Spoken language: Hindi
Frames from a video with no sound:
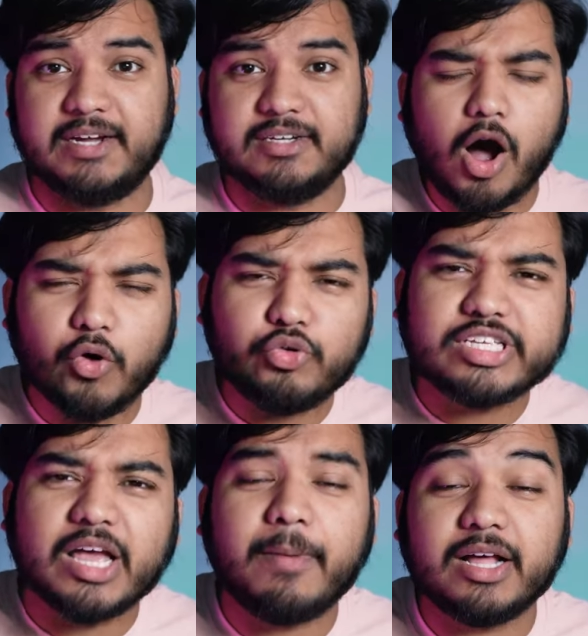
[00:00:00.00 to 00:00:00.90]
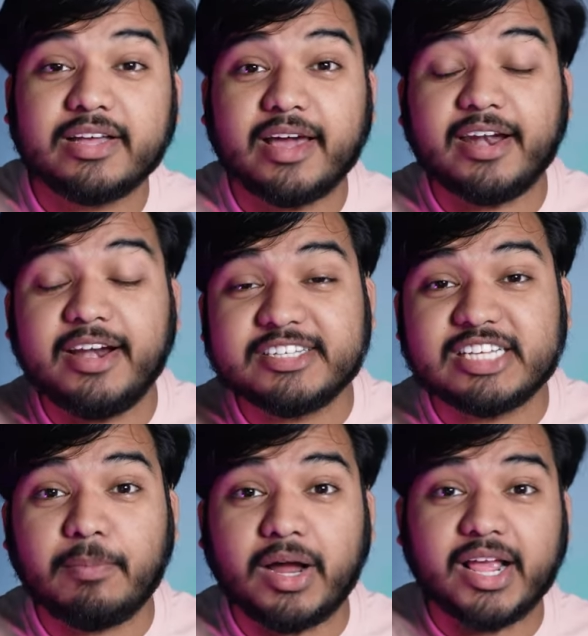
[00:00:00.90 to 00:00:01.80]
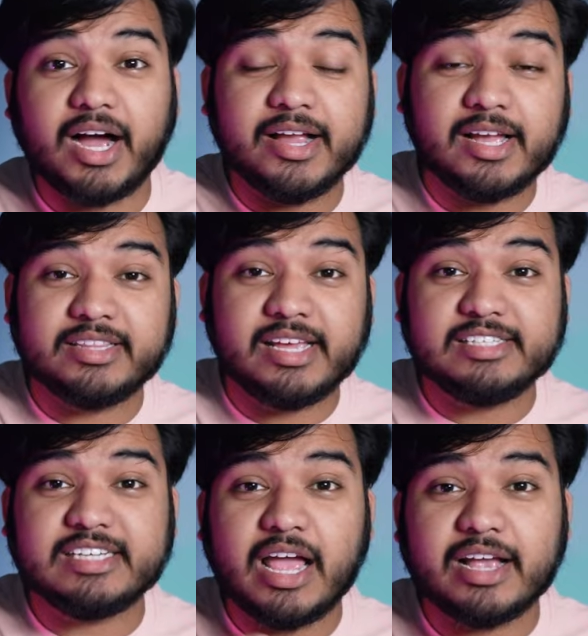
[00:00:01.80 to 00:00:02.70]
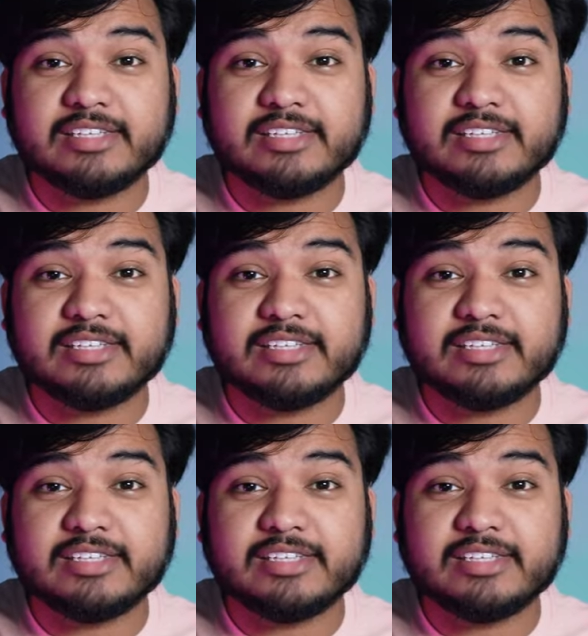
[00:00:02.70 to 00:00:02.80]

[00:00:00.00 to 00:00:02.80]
था और उसके बाद क्रेडिट के बाद बारी आ जाती है जहाँ